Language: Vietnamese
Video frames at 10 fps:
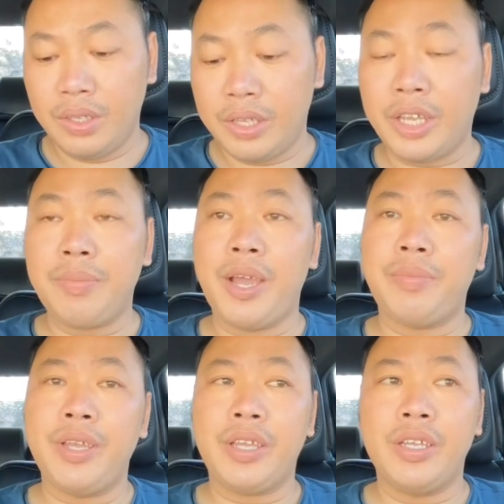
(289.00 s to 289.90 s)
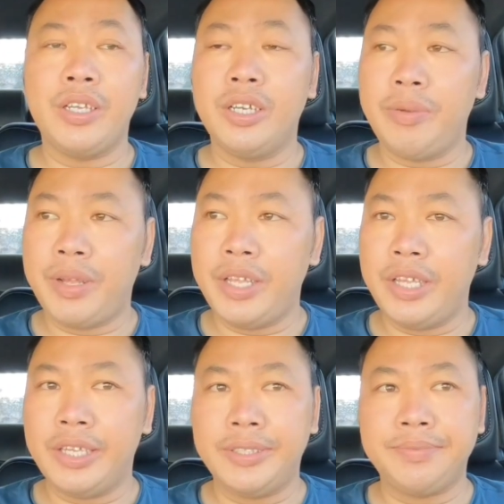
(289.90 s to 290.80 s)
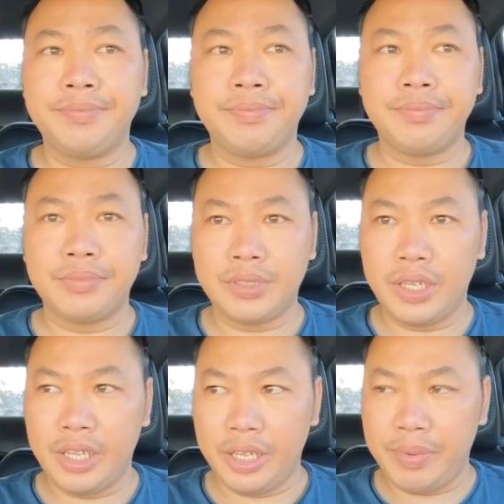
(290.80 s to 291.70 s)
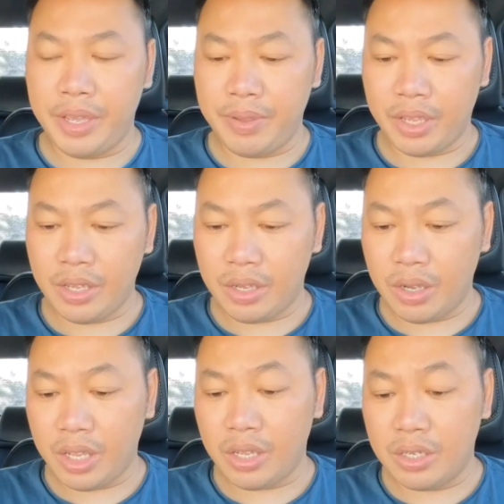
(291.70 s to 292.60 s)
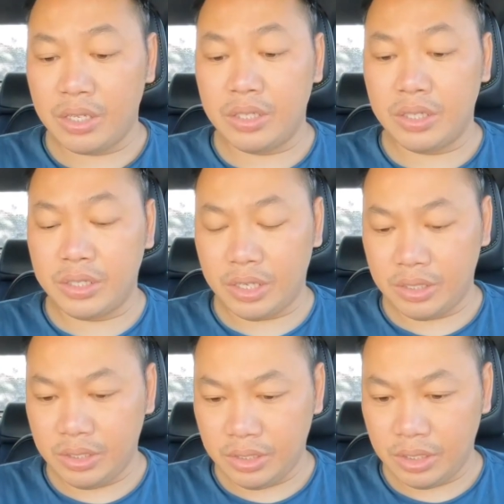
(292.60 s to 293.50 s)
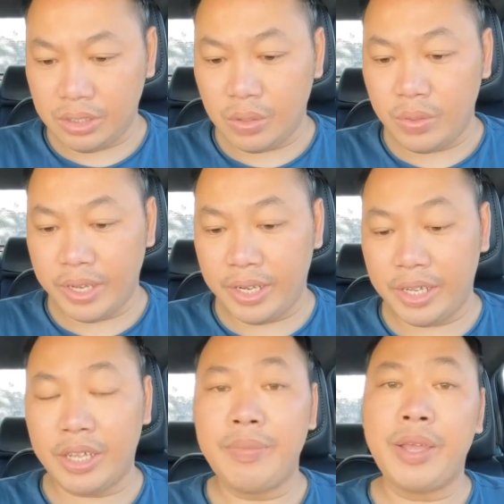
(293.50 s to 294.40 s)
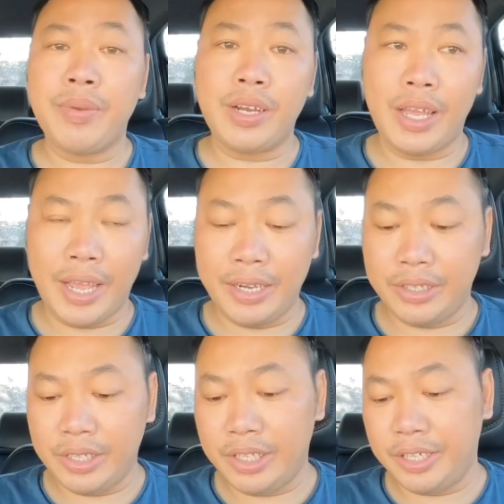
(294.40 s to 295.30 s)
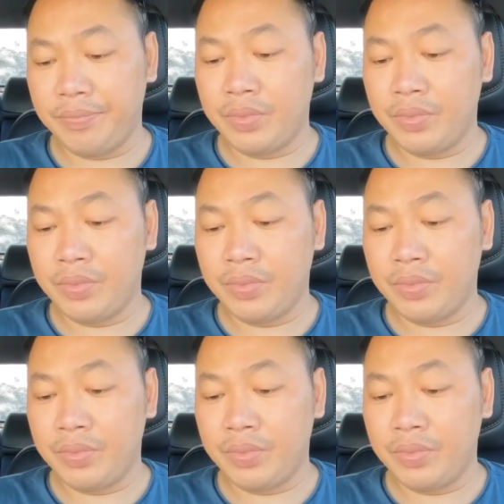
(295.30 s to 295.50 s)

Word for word: Thì các bạn biết cái người mà đi uh, thì bị cái có cái nữ nữ nữ tu này là các bạn biết là ai rồi chứ gì